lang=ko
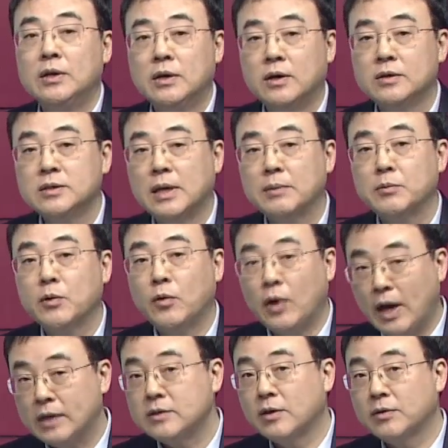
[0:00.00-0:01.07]
어,
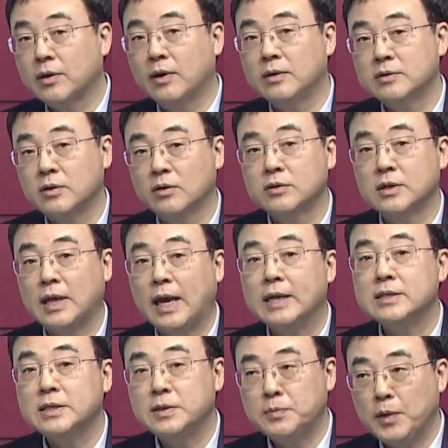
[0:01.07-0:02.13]
참고하셔서
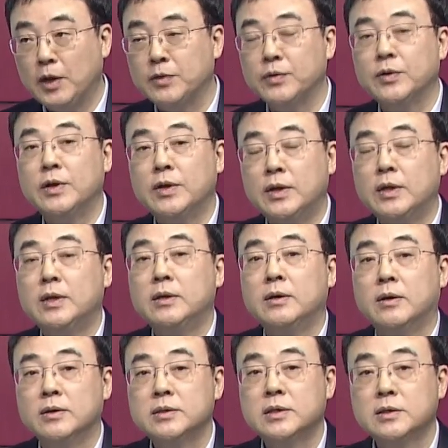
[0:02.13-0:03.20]
접근하시면
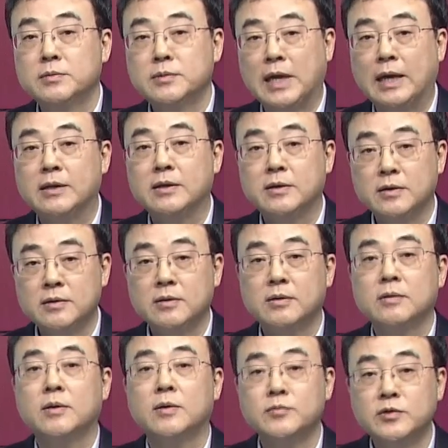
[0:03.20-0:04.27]
어, 지금 자리는
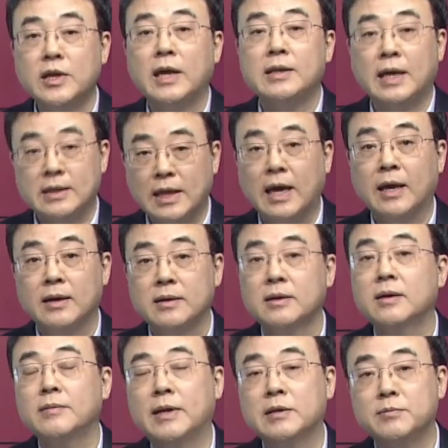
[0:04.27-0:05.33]
어, 무난하다
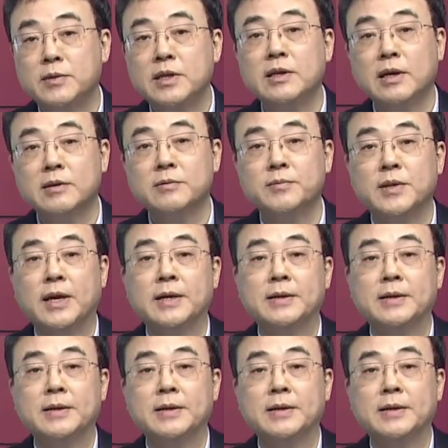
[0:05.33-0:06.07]
이렇게 말씀드리겠습니다.